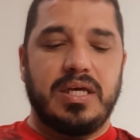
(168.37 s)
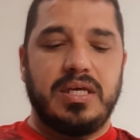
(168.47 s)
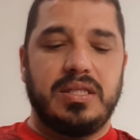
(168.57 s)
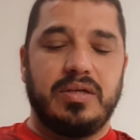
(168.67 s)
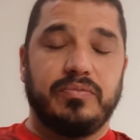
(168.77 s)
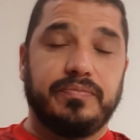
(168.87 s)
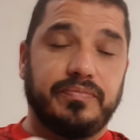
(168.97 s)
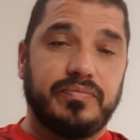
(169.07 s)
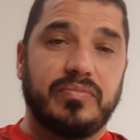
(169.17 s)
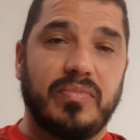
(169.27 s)
Então,
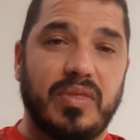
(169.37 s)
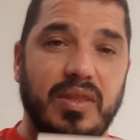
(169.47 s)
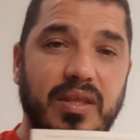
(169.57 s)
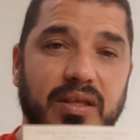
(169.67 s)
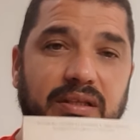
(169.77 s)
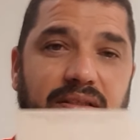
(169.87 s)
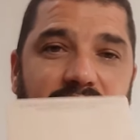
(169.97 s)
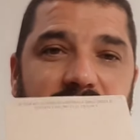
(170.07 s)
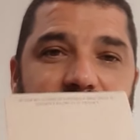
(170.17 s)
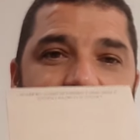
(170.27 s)

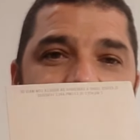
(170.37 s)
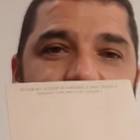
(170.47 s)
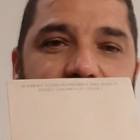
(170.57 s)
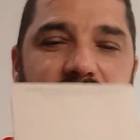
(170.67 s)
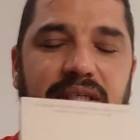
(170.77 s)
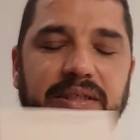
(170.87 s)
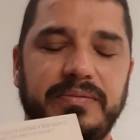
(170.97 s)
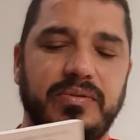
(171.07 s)
nesse livro aqui,